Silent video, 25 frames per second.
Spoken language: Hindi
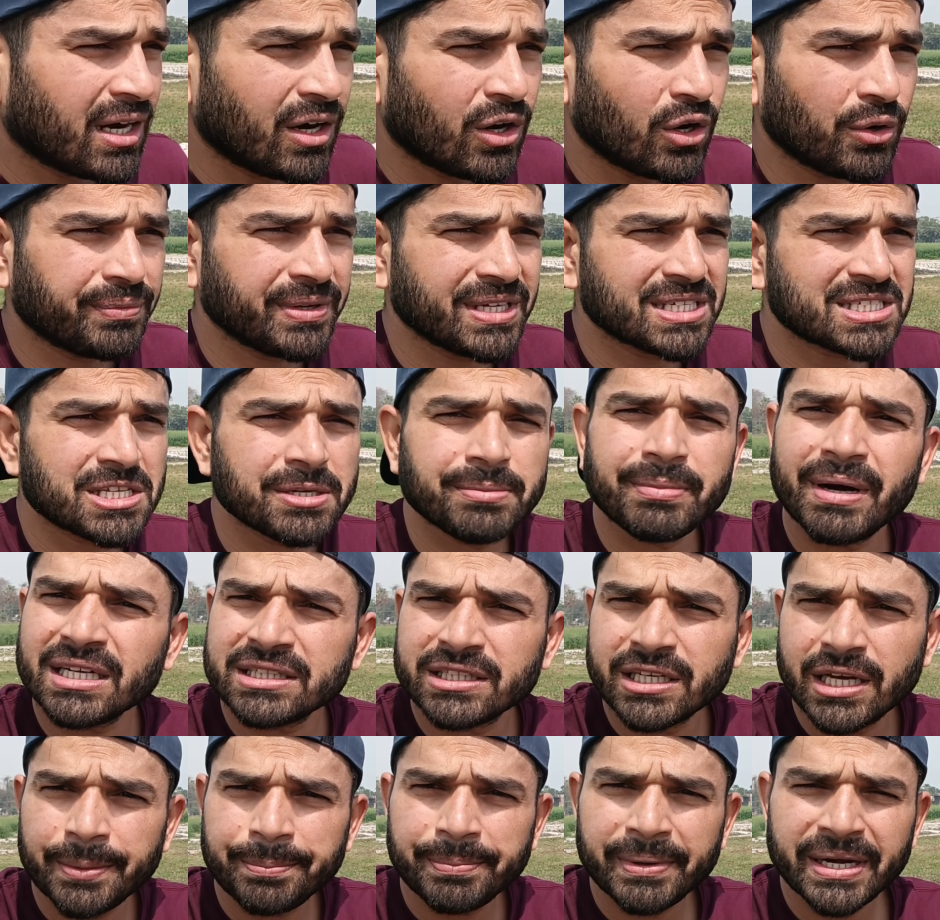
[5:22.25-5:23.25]
ऑब्वियस ही
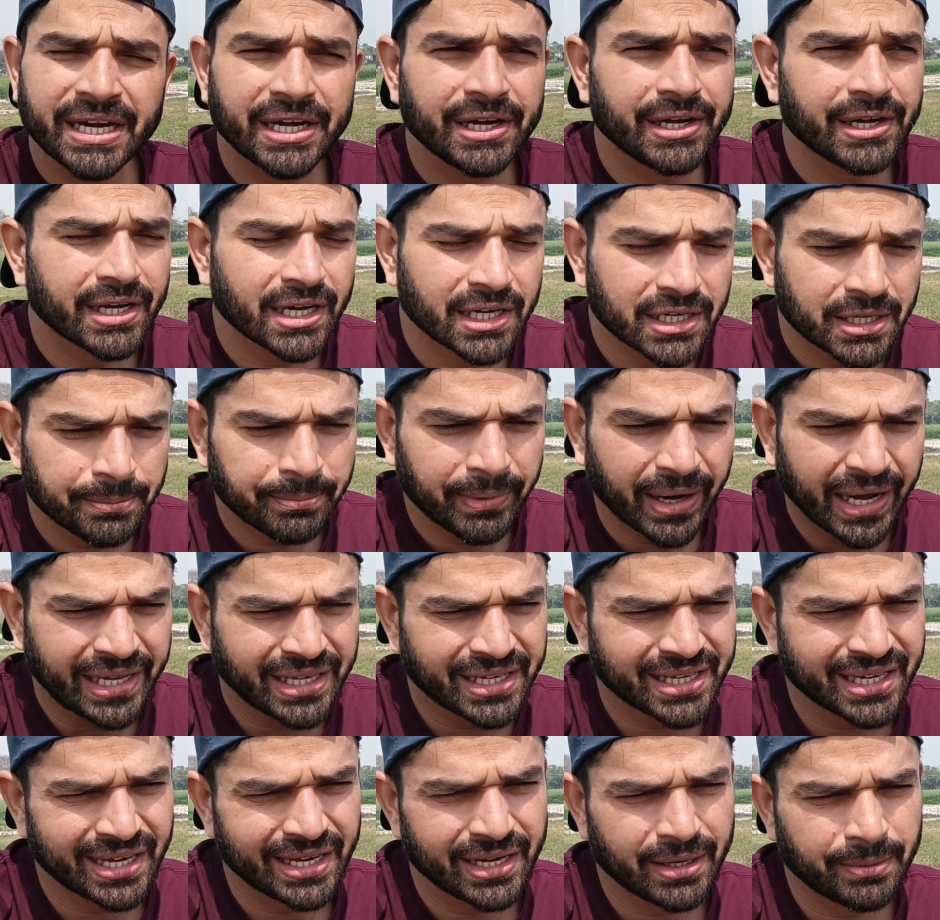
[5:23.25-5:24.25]
बात है अपने इंडिया की
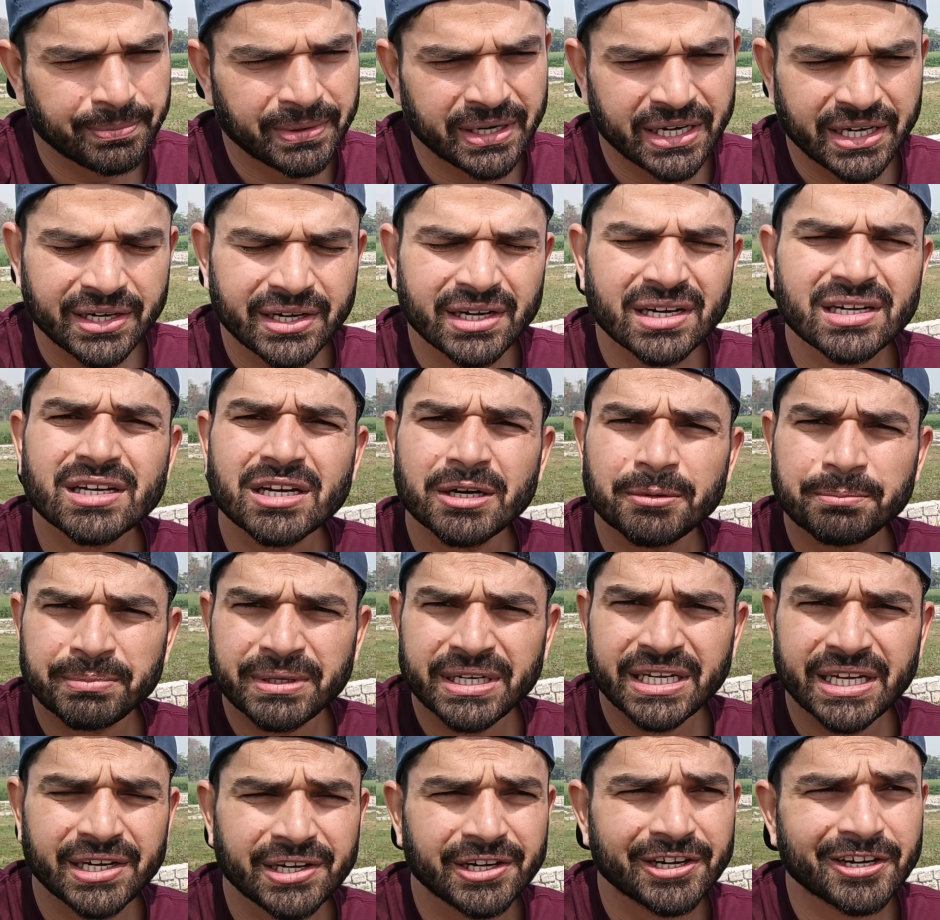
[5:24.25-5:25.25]
बाइक है अपने इंडियन
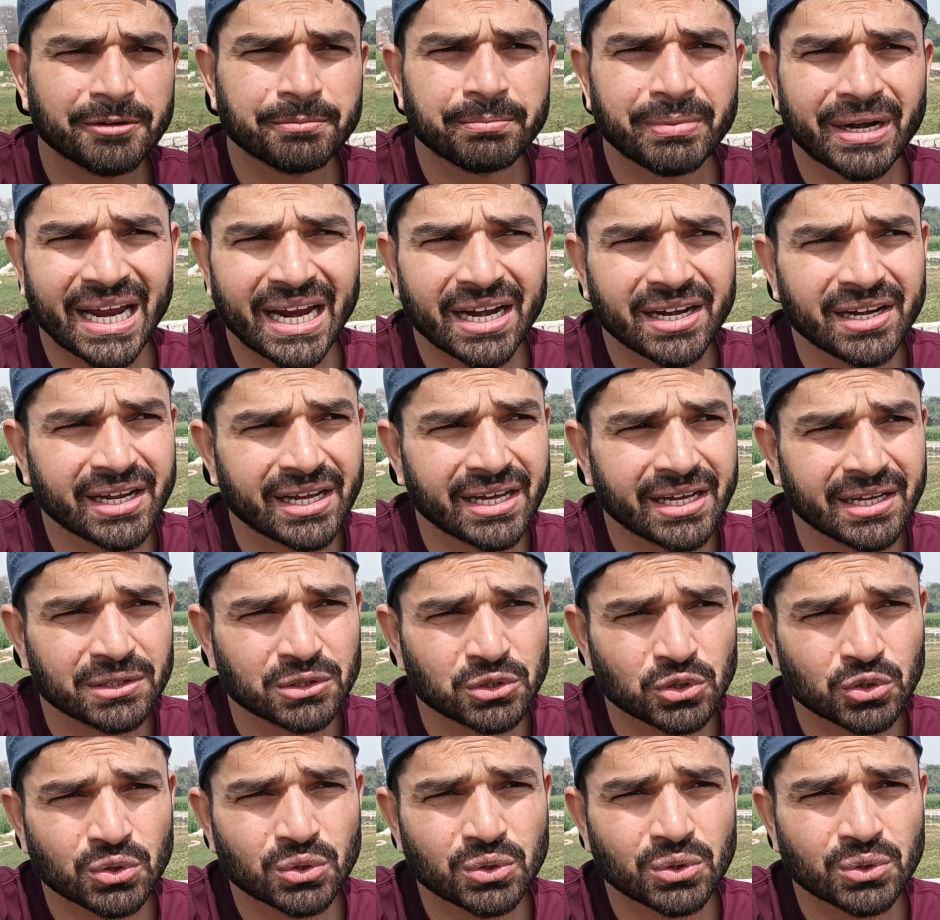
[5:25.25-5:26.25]
कंपनी इंडियन ब्रांड है
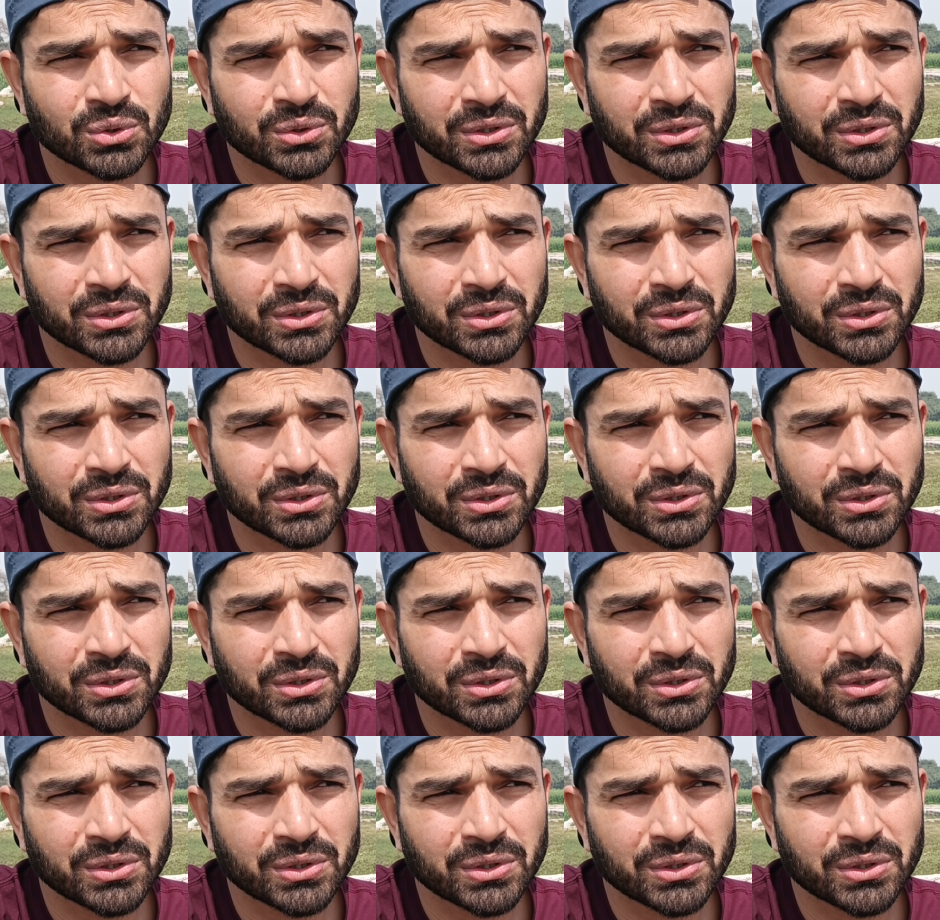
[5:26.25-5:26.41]
तो